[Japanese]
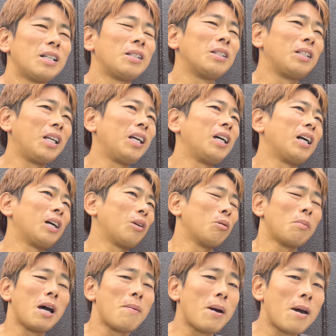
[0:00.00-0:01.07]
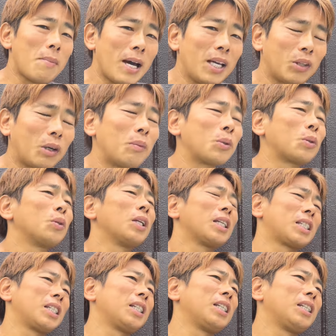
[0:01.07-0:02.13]
ね、あの前前前とかもそうだ
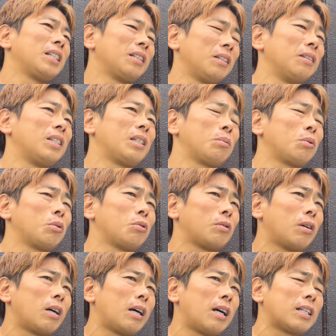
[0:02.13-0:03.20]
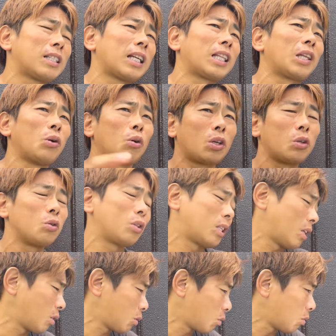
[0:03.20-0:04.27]
し、うん、自分はさておき言っ
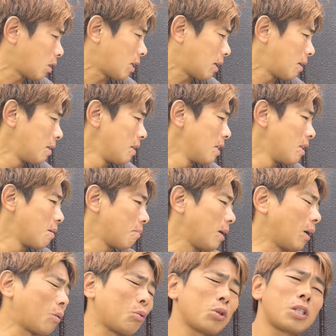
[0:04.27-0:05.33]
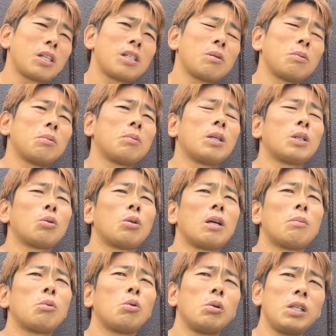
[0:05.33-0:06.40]
てる人はまあコーチたちもまあそれは
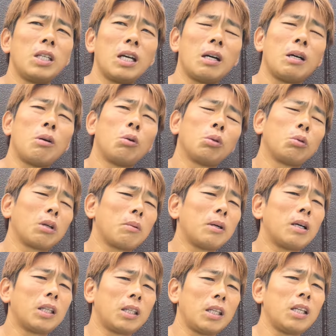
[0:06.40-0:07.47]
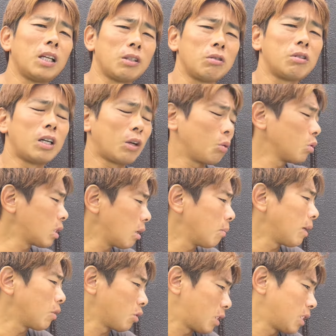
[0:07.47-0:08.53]
もういいやほっとけばってなる可能性
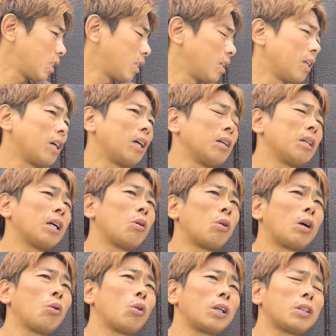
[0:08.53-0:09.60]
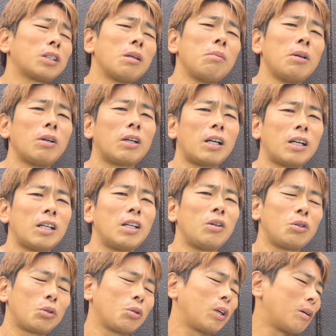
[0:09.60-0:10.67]
もあるしあなんか他のお客さんに迷惑かかんないよ
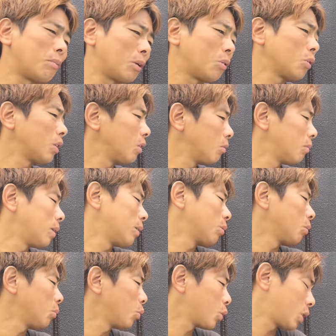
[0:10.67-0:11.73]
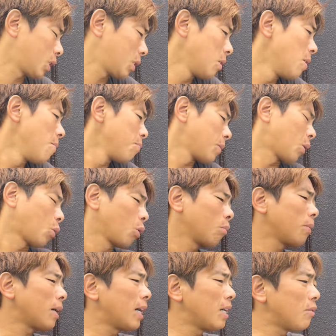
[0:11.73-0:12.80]
うにちょっと頑張ろうっていうのもあると思うしこの
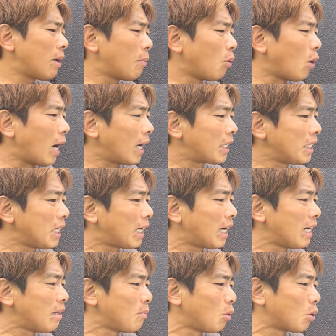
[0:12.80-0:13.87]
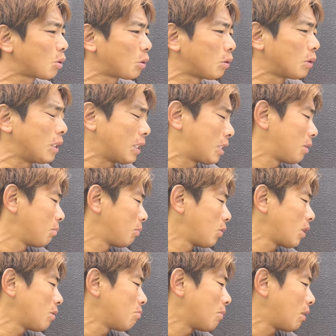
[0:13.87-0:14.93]
場合はもう明らかにもうそうです
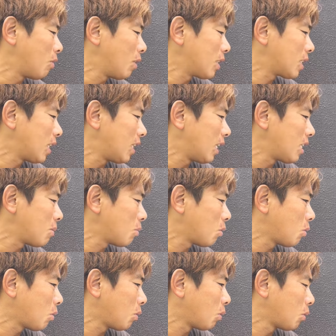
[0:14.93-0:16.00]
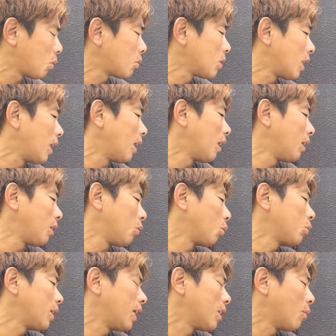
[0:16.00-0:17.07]
ブラウン丸は何も良くない良
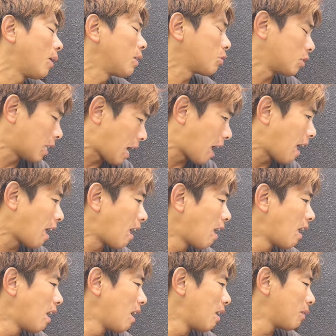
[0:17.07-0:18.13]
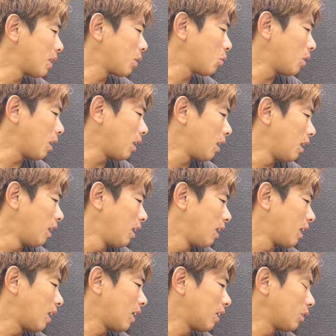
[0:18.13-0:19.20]
くないで悪くないなので
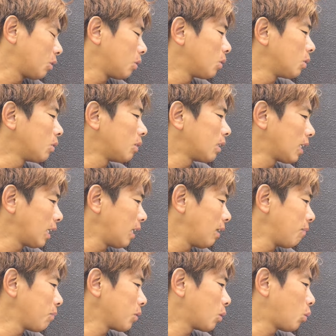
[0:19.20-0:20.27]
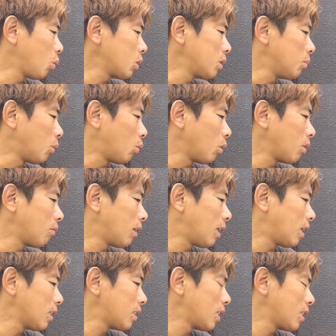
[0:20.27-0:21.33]
あのはいコーチもこれは
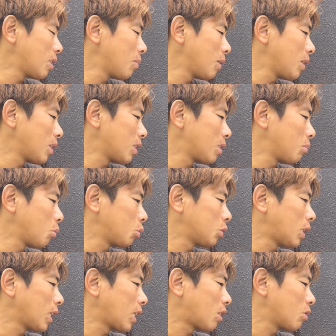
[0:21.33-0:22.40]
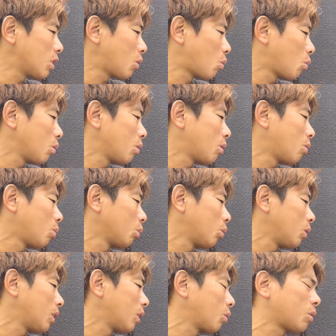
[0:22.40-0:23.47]
反省すべきだし僕が逆にここにコート
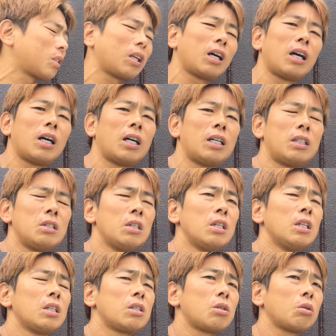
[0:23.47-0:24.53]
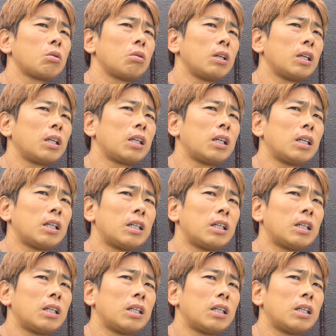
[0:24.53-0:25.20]
いたとしたらあちょっとなんか